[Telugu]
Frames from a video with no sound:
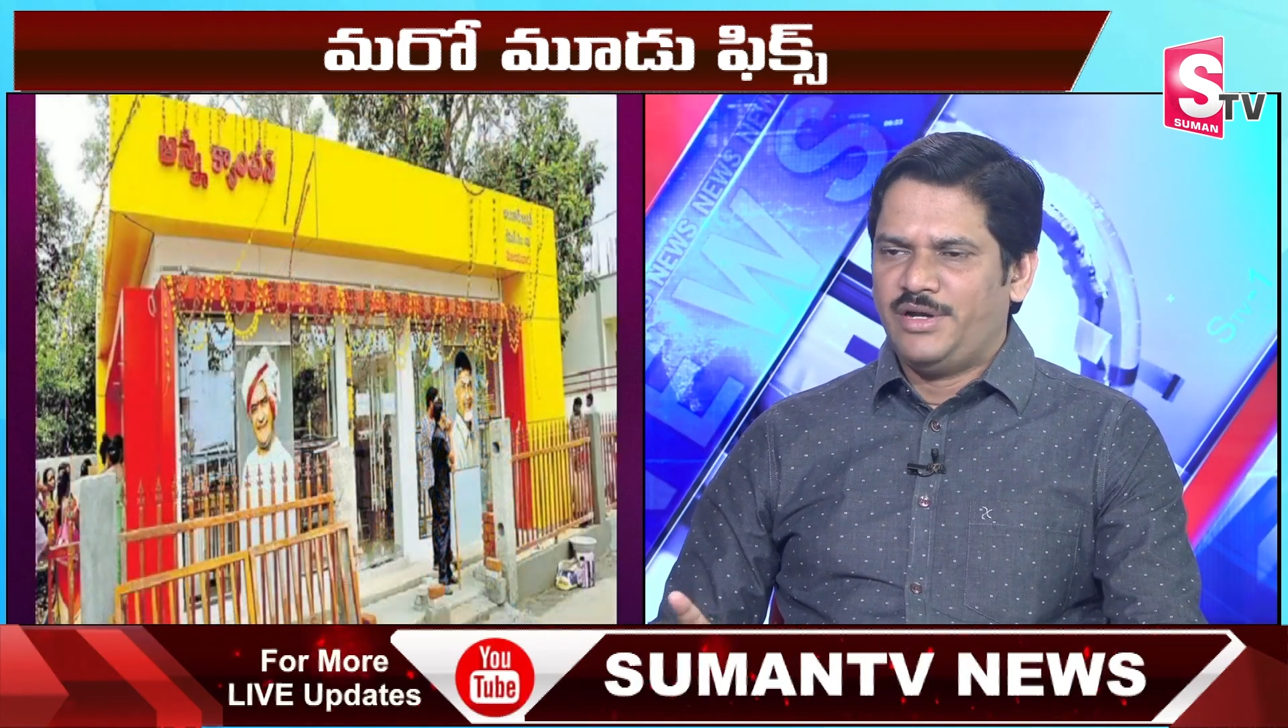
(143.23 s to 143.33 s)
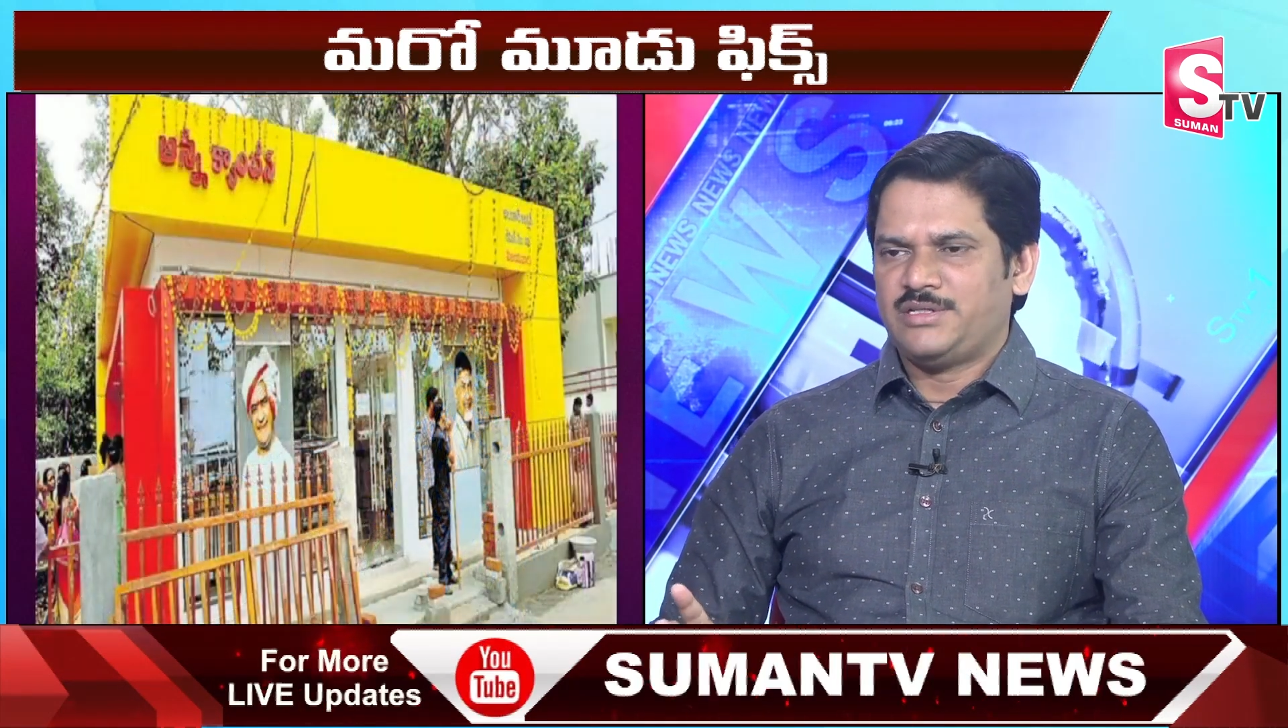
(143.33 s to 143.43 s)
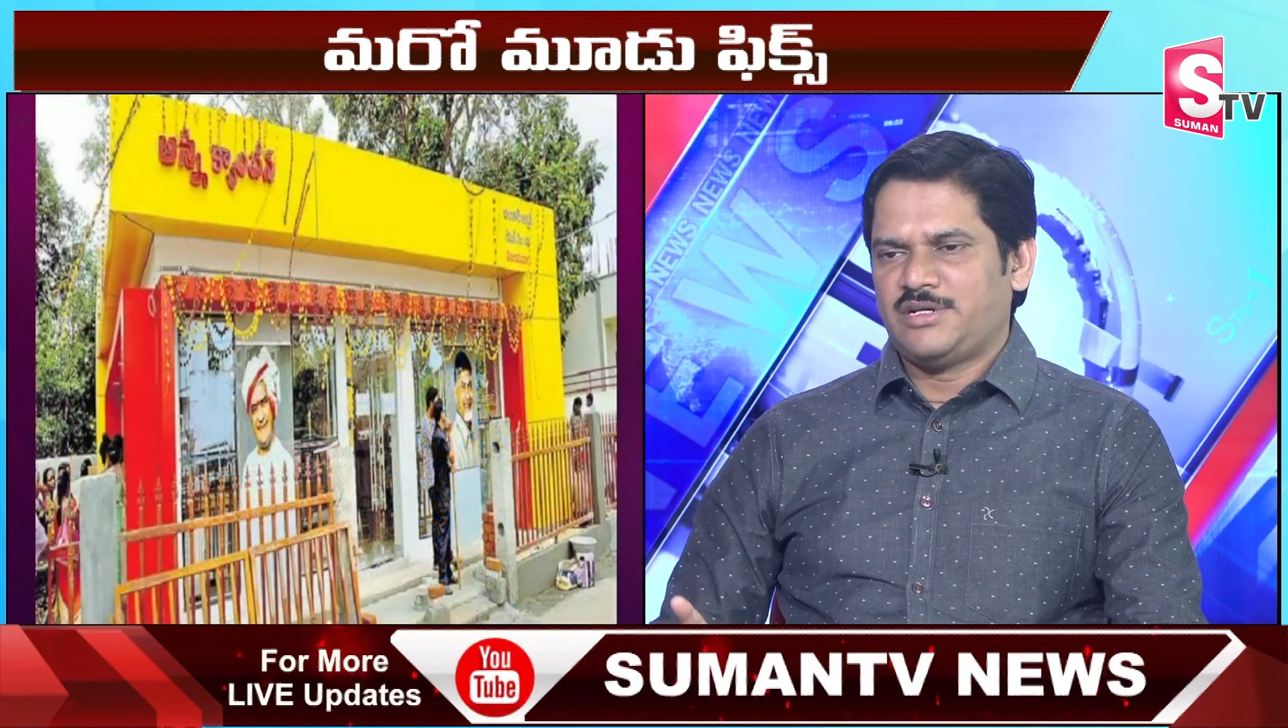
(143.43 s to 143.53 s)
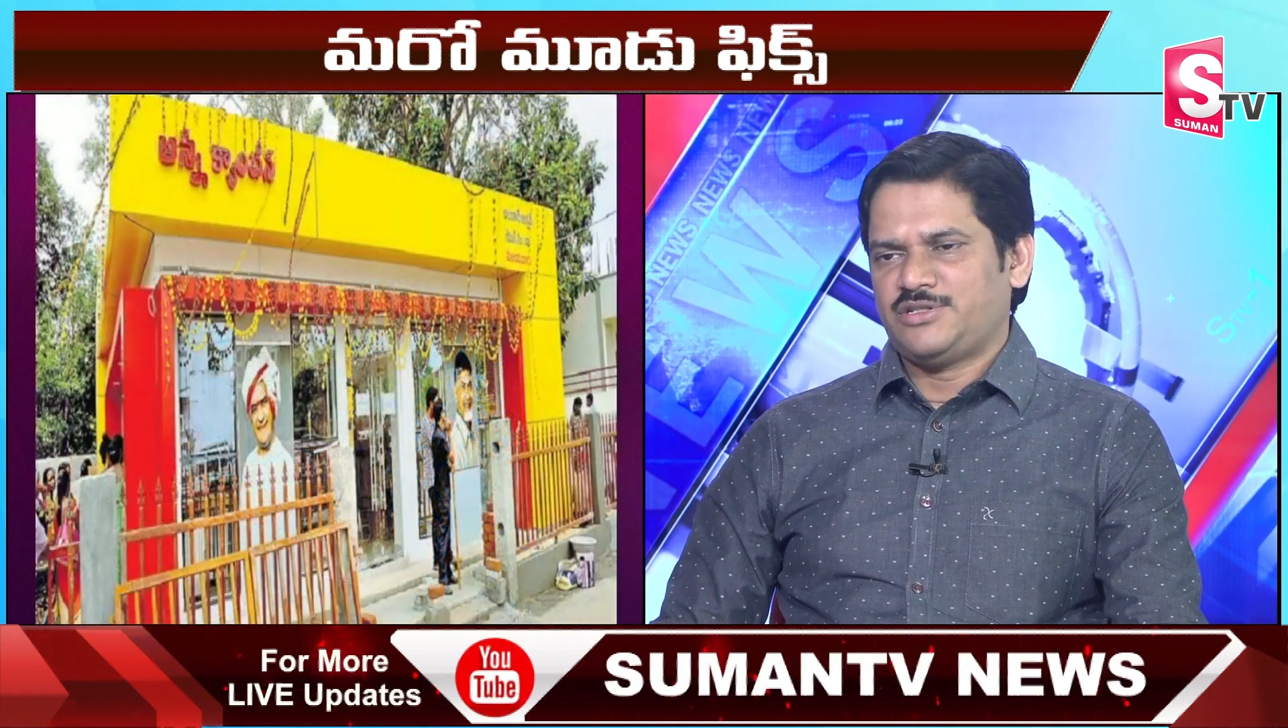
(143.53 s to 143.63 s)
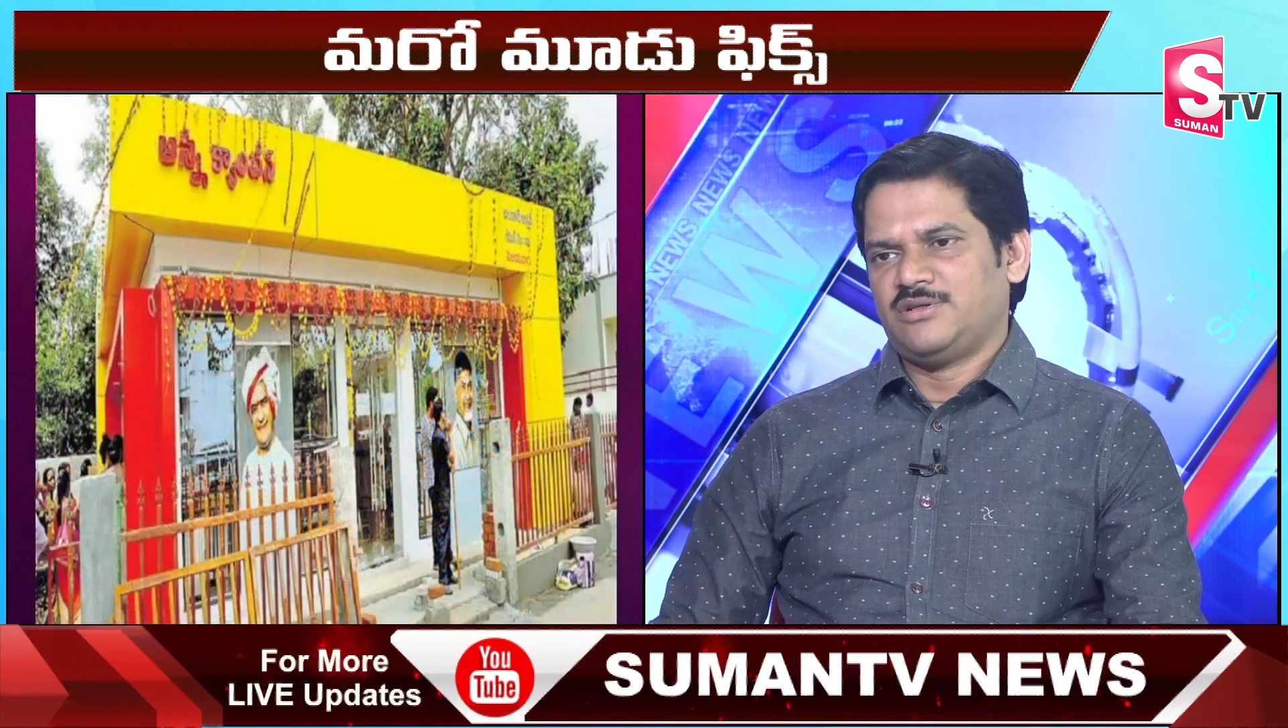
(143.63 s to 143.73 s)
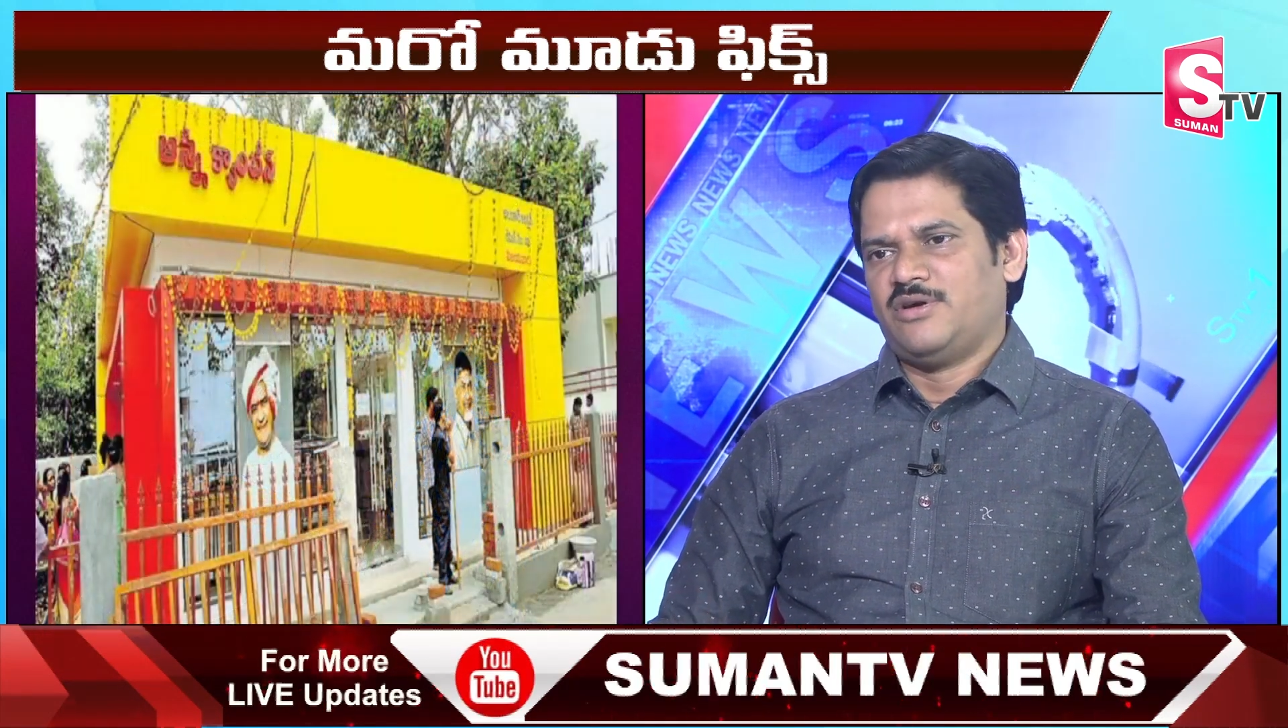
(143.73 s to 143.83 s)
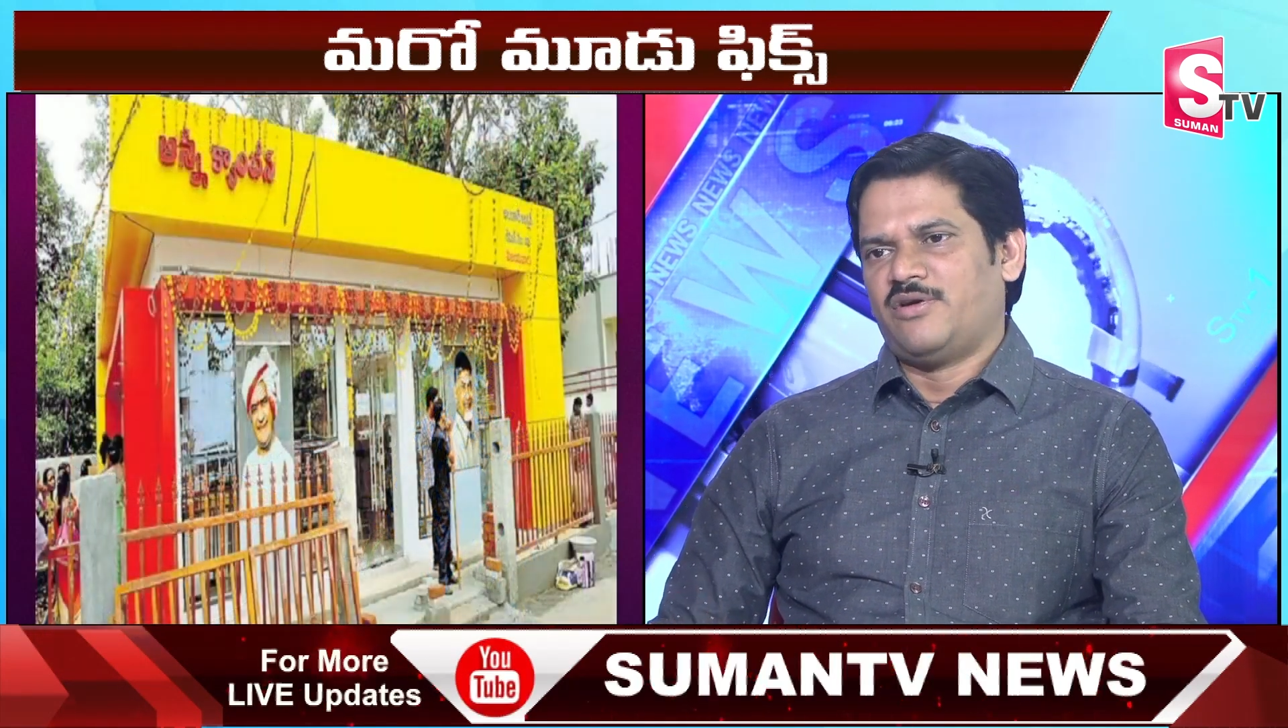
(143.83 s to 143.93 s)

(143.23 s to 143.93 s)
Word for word: డిస్కషన్లో